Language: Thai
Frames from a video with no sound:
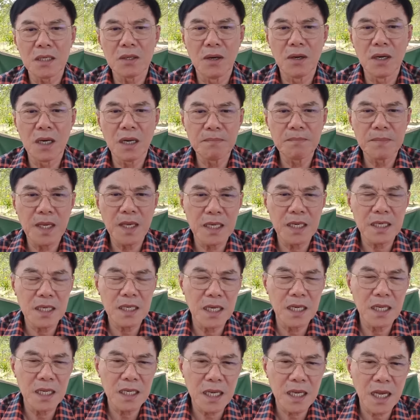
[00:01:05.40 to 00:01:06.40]
ริตคอร์รัปชัน
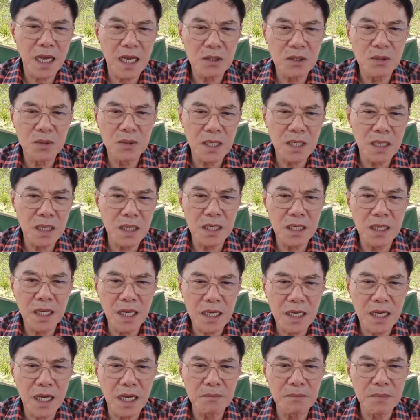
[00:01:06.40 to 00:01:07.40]
ข้าราชการทุจริต
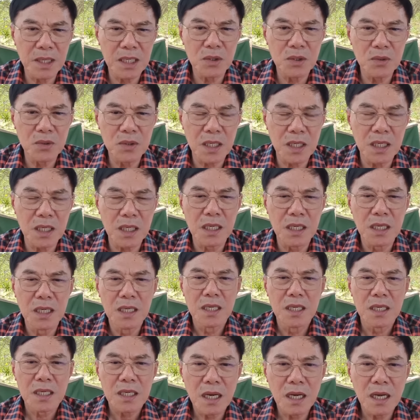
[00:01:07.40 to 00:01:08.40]
นักการเมืองทุจริต
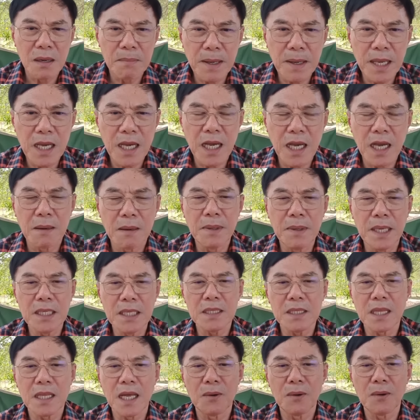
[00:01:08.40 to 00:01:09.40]
ก็ไปหาบิ๊ก
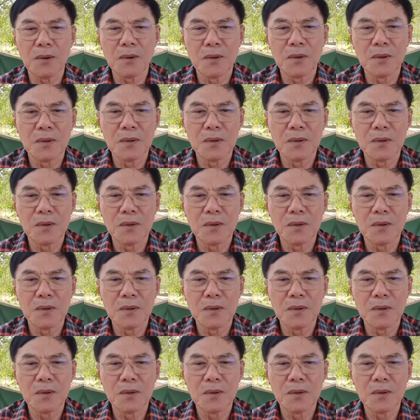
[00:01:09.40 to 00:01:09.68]
เต่า